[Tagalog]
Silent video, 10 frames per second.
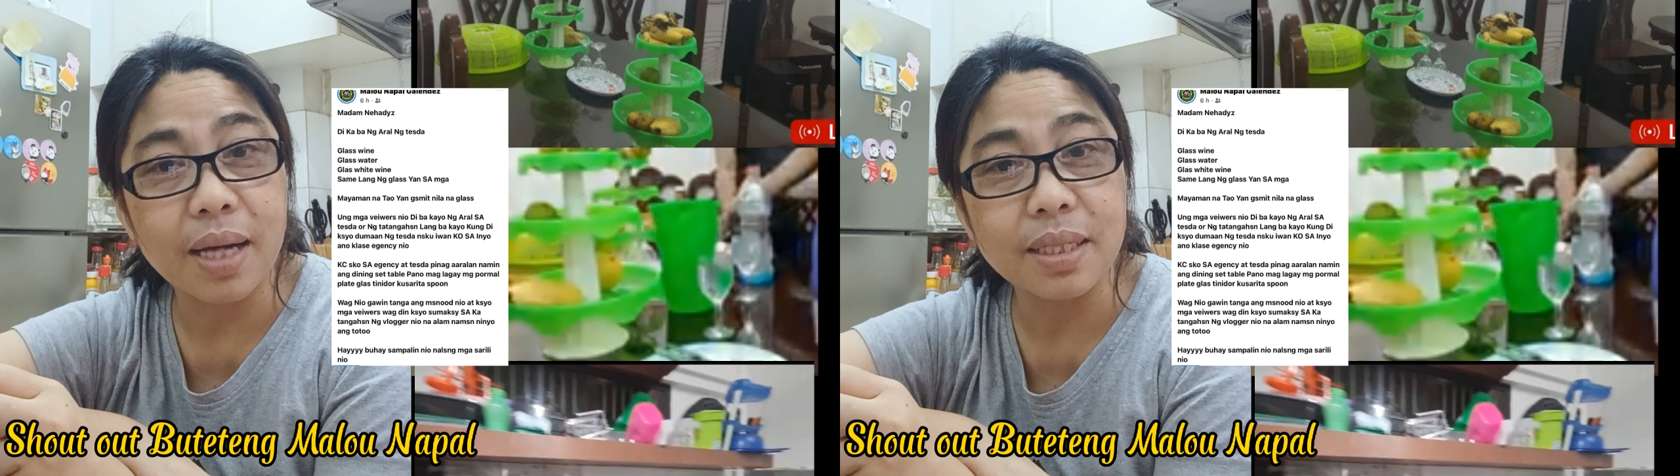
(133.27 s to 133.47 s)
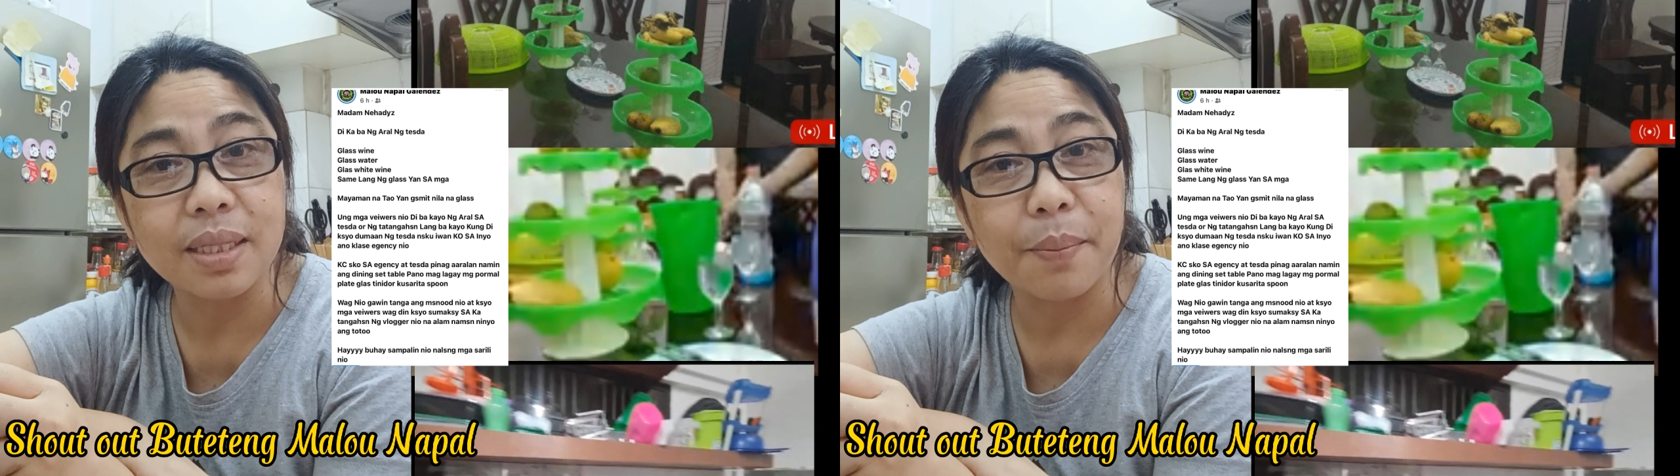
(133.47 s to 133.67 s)

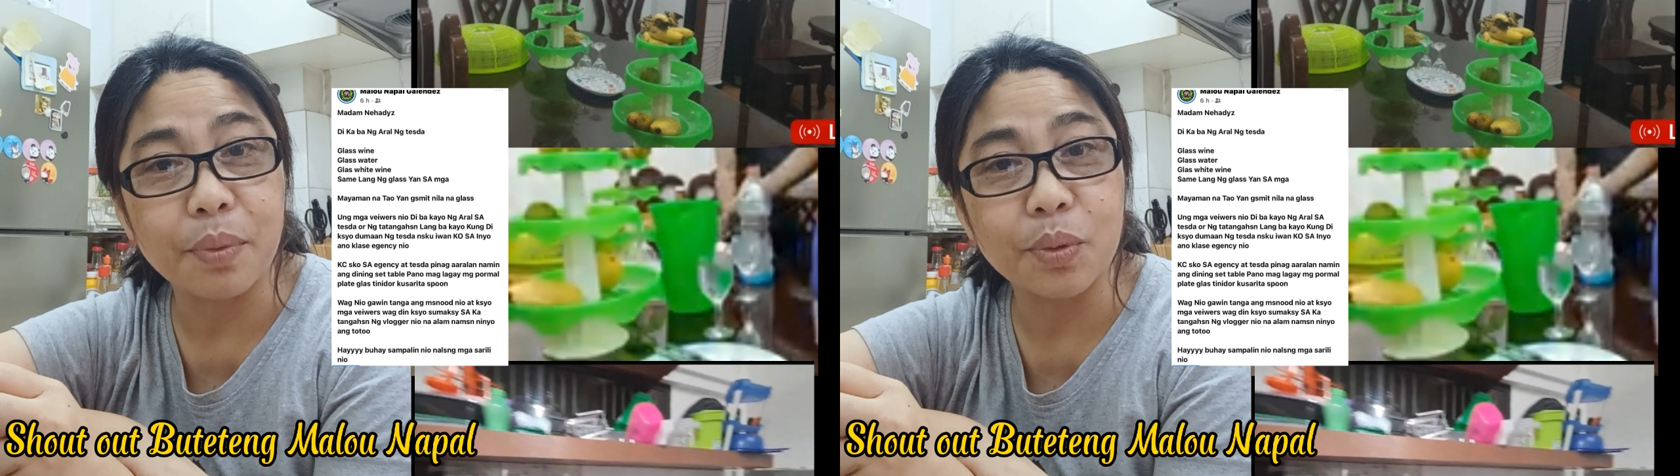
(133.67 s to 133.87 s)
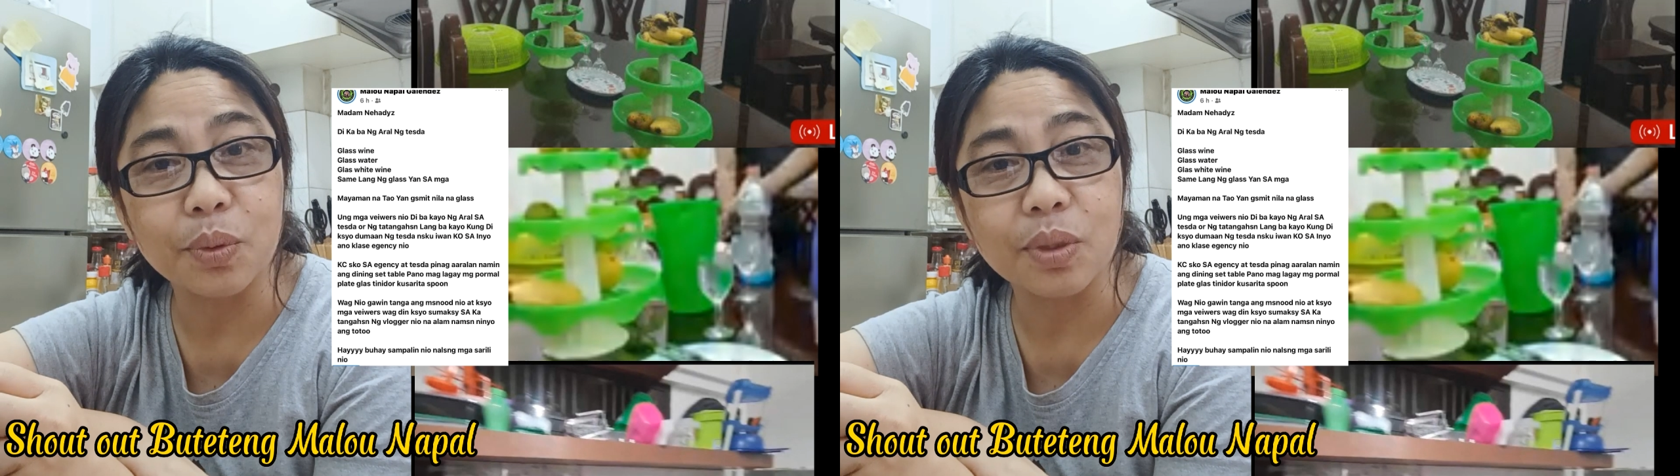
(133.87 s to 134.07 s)
ka sa
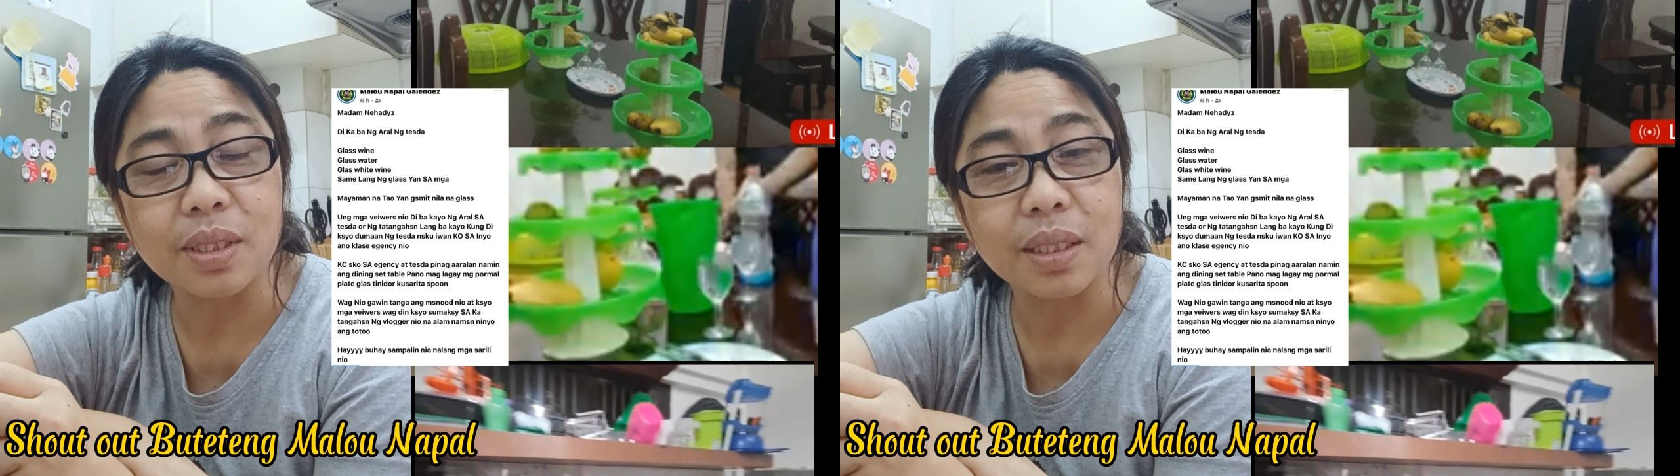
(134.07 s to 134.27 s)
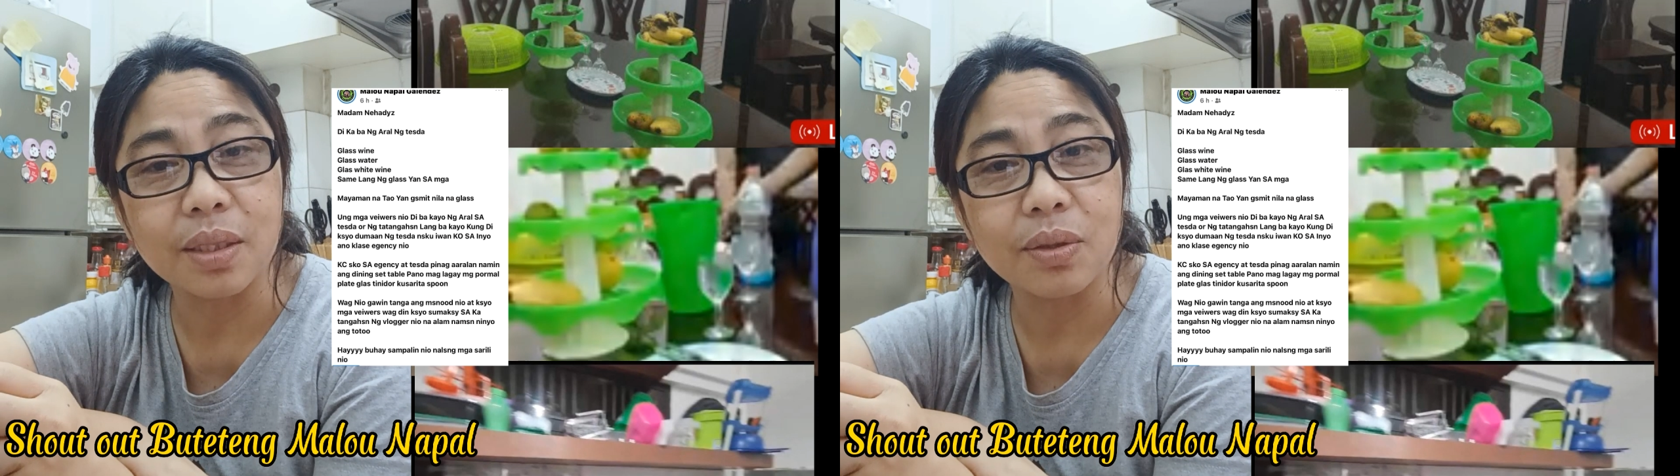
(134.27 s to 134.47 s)
sampung utos
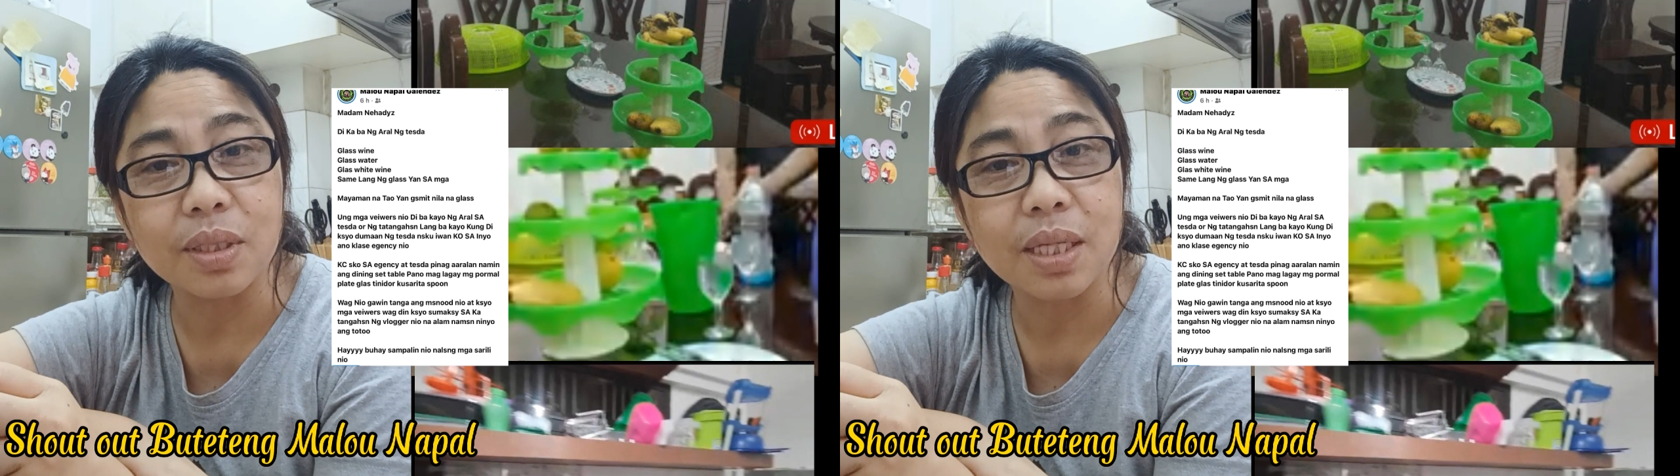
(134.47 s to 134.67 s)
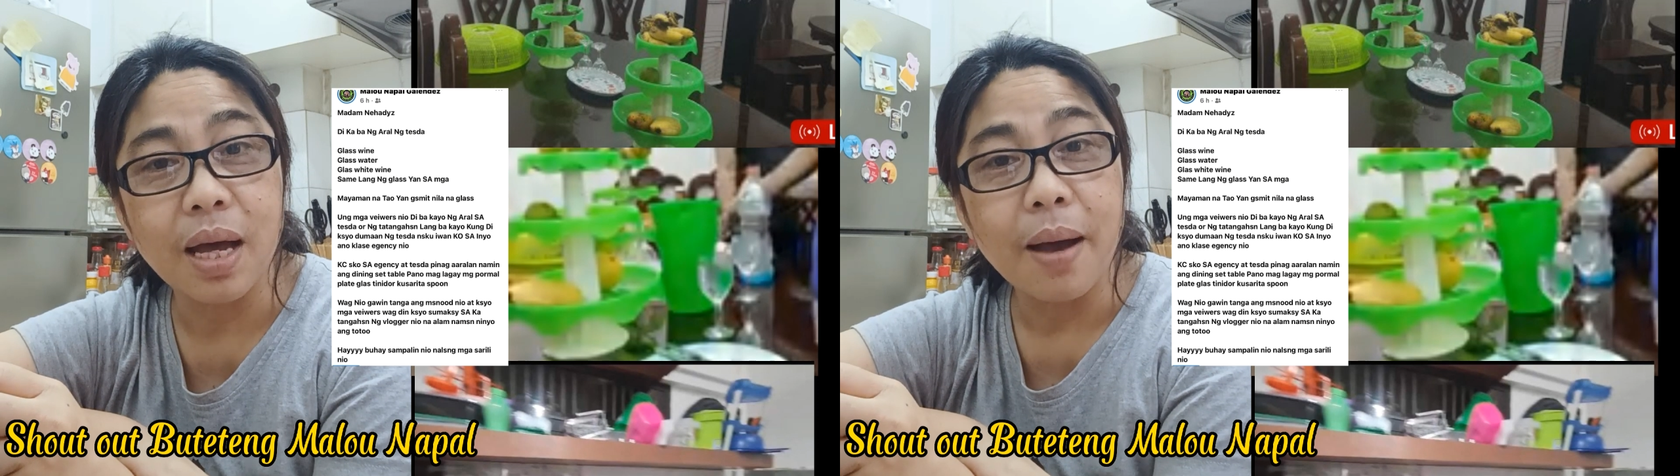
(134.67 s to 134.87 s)
ng
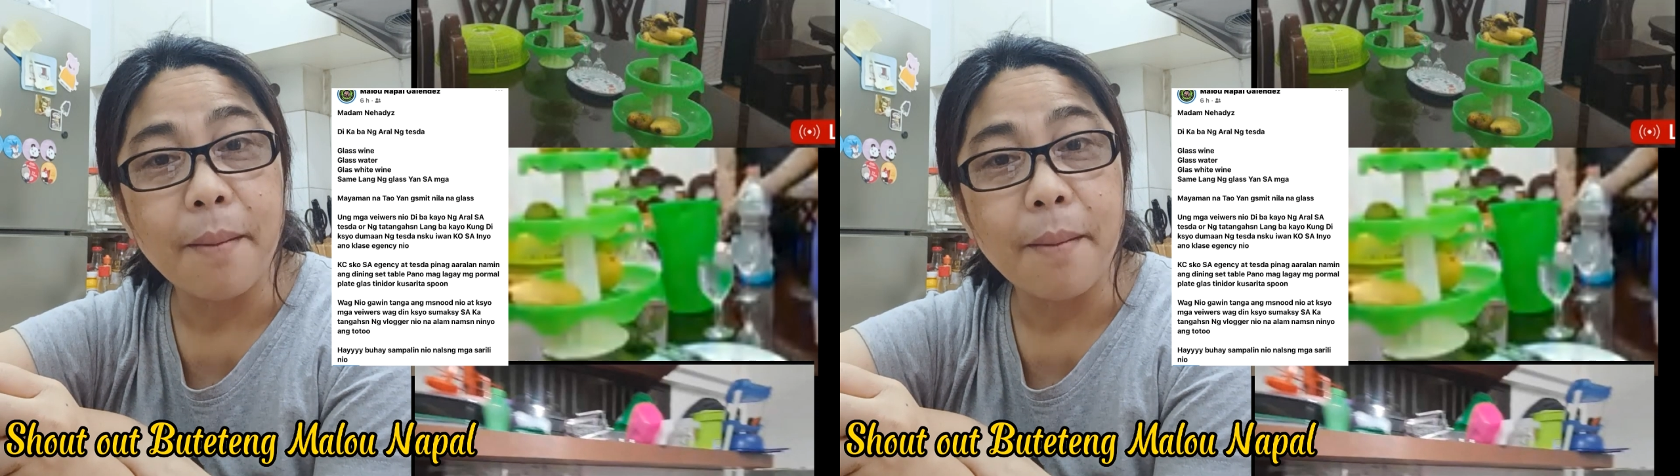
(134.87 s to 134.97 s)
Diyos.